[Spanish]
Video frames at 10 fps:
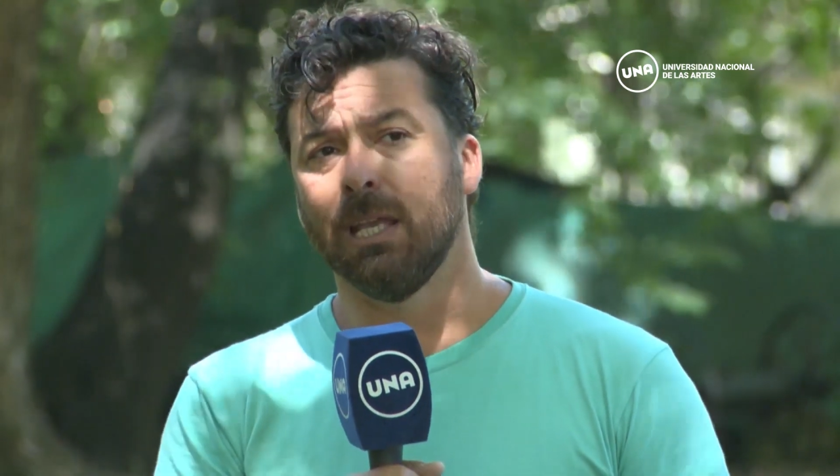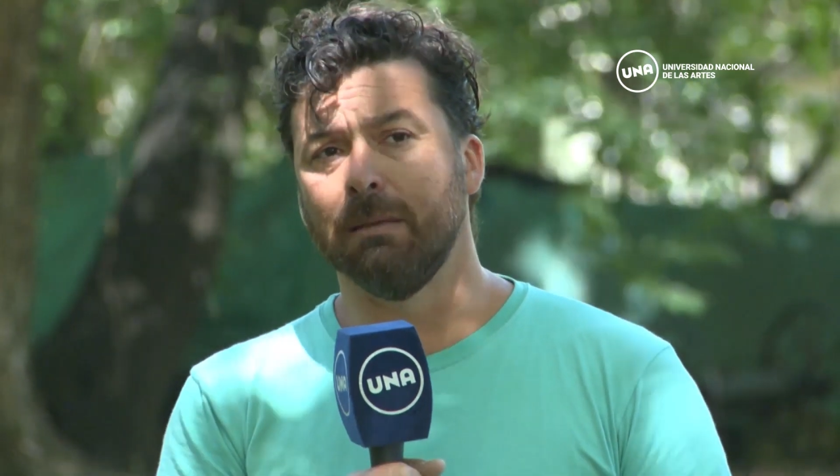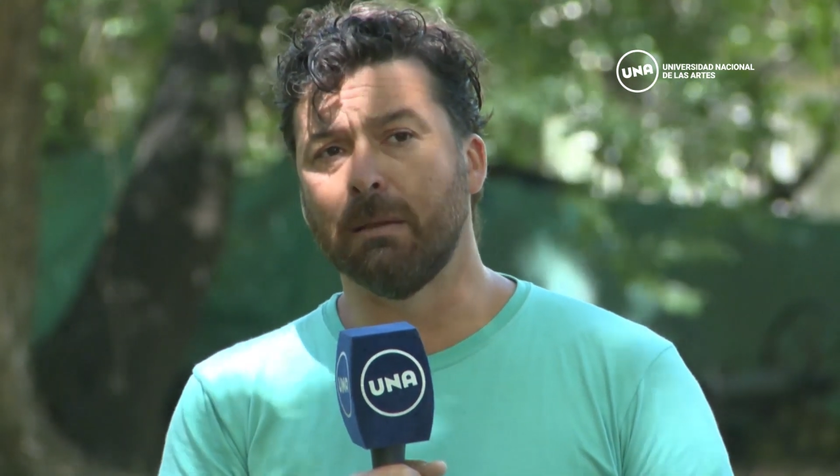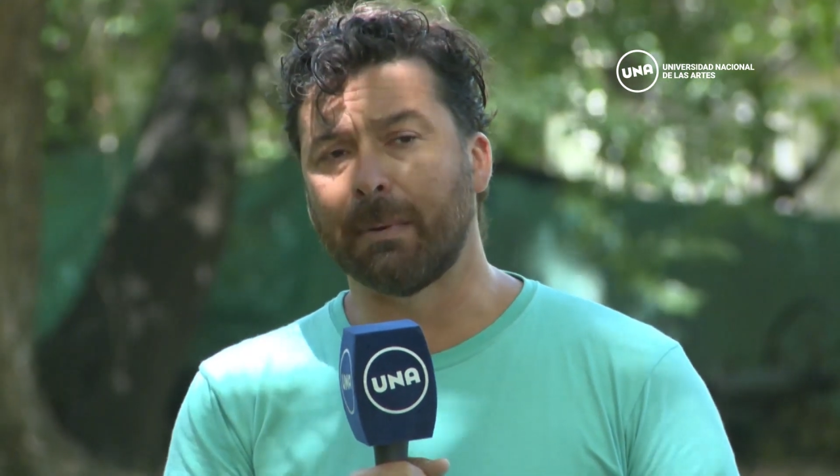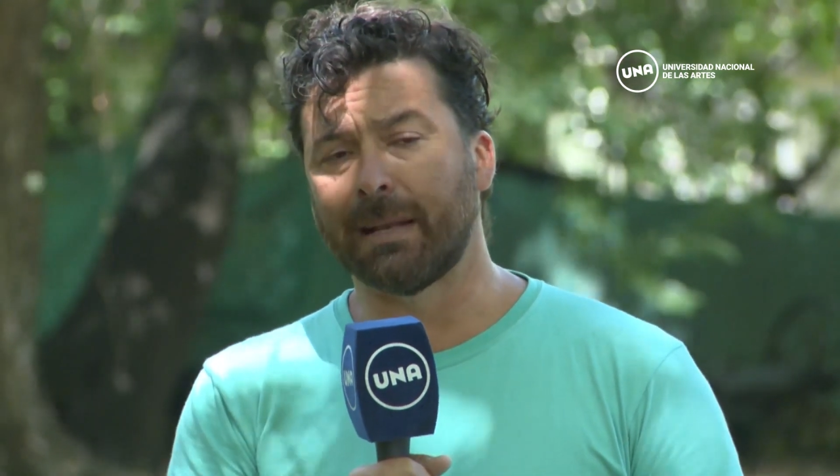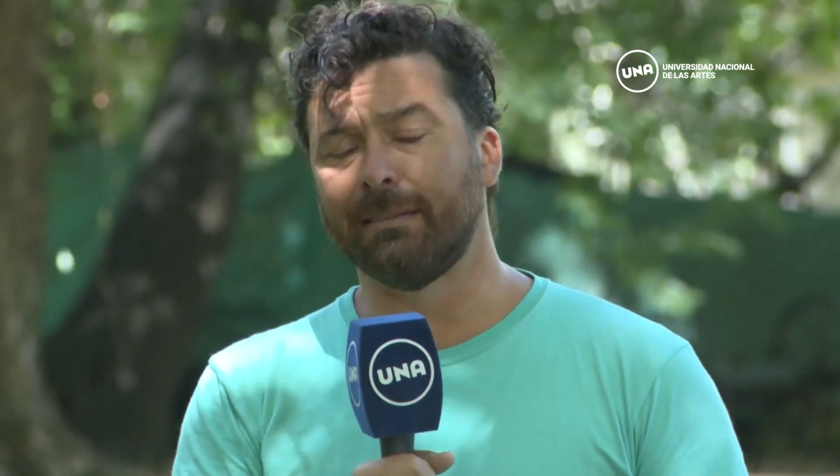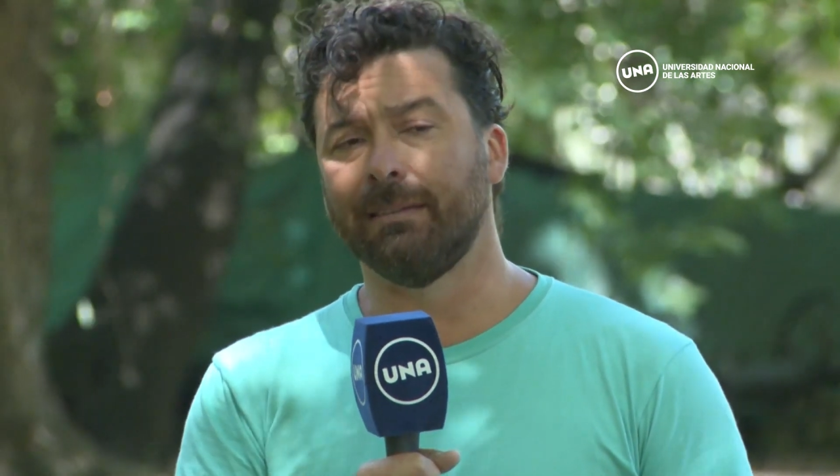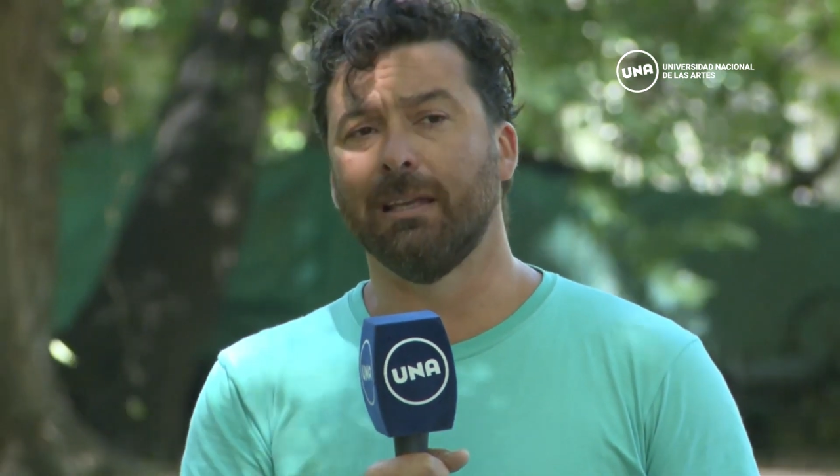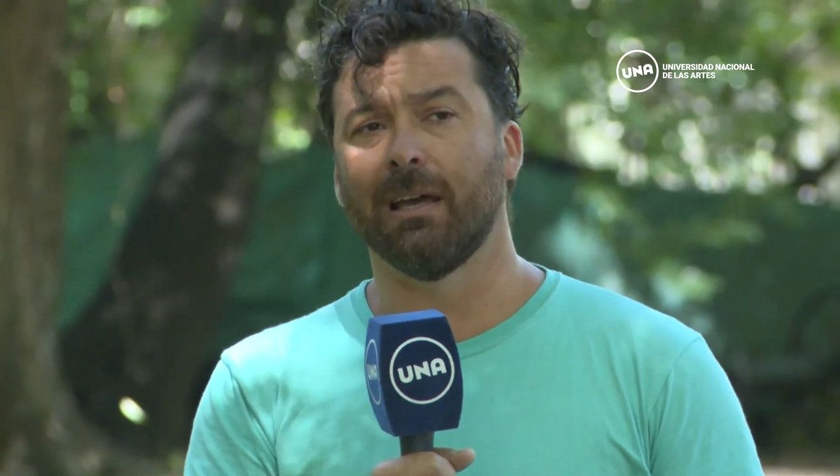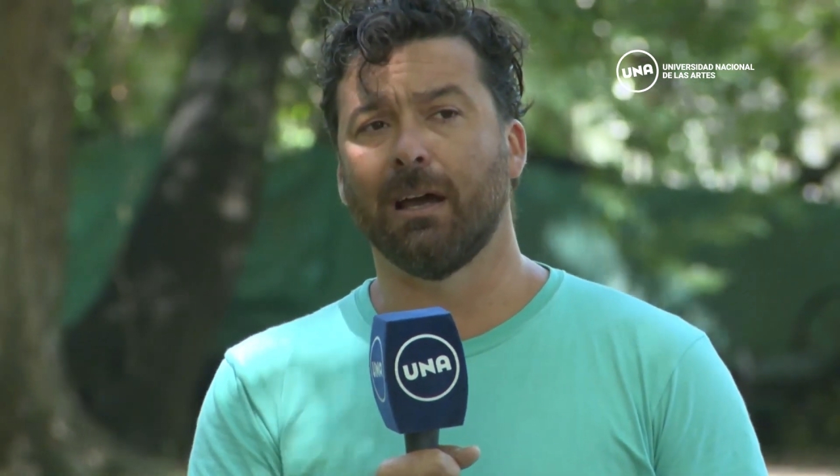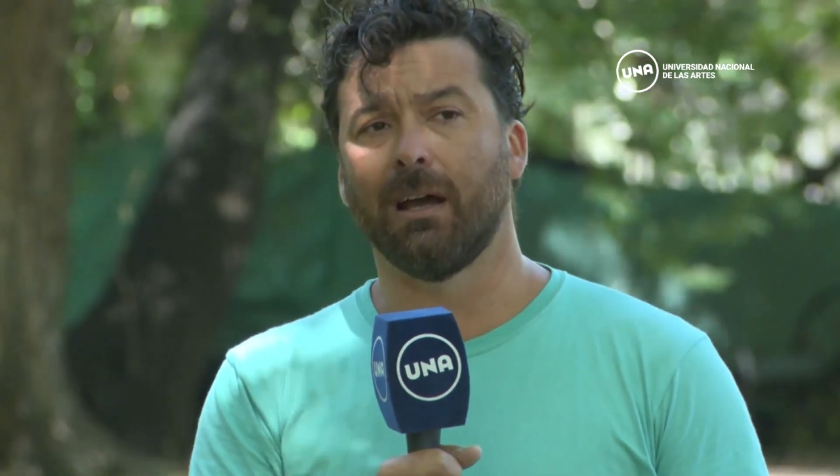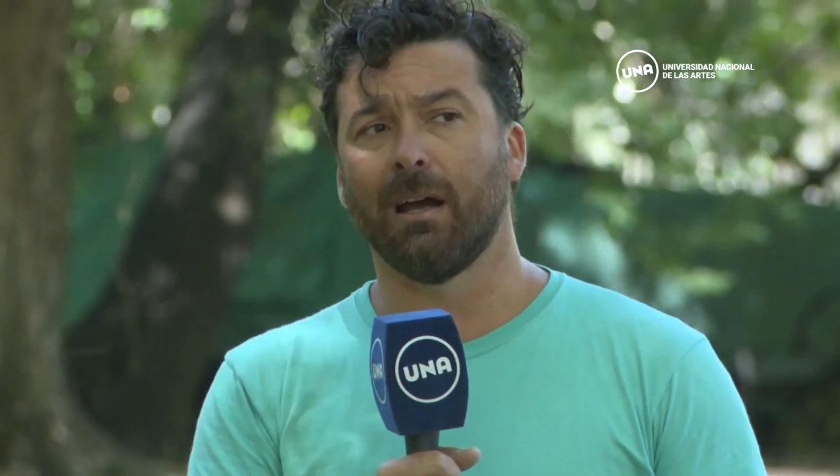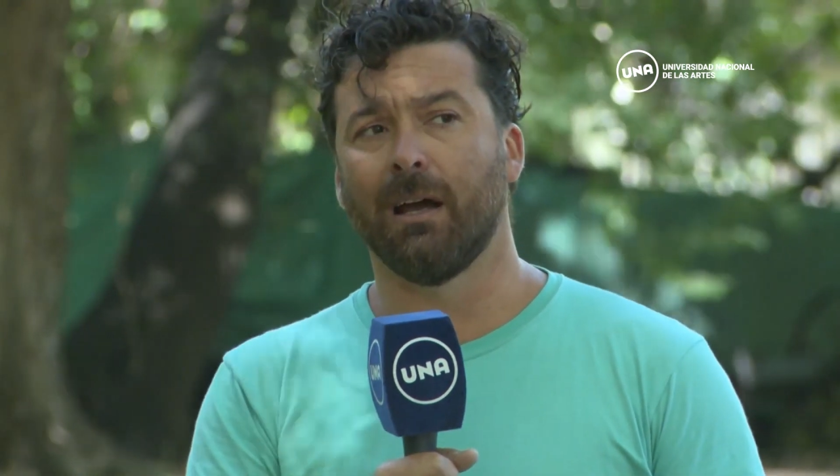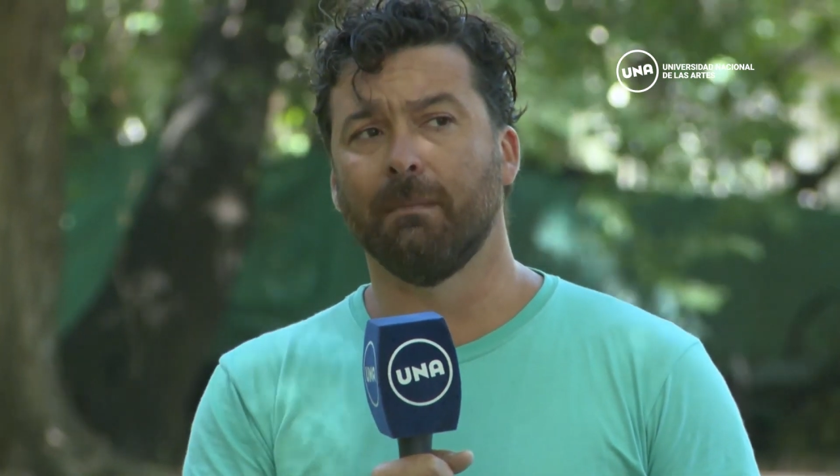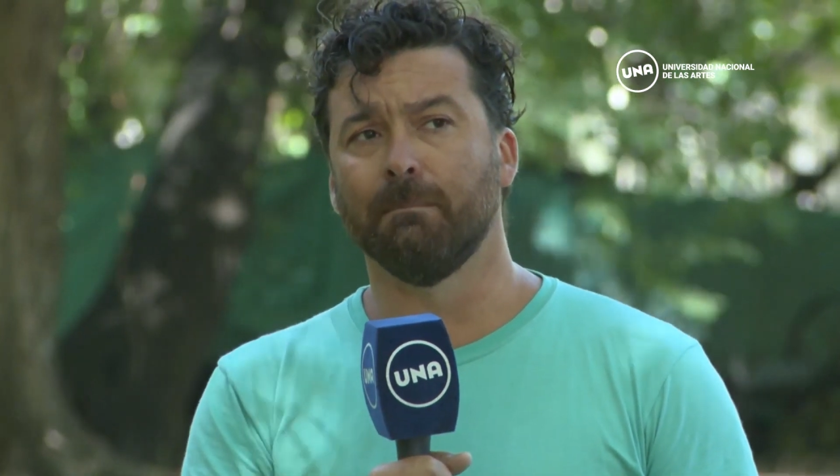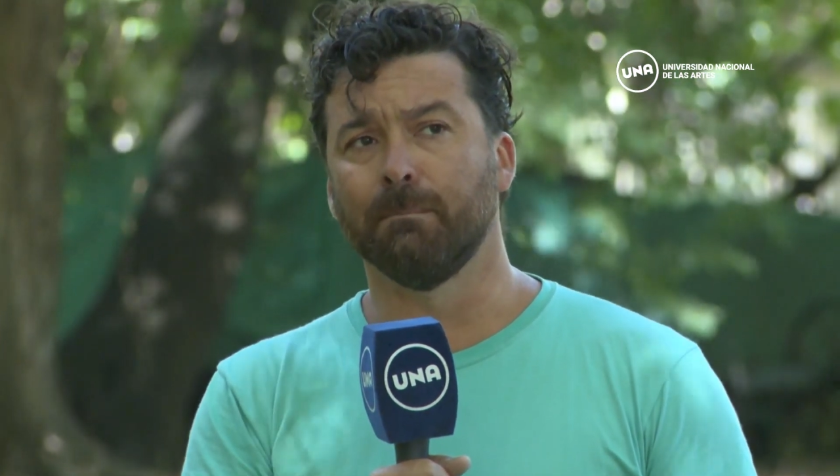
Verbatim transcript: y me parecía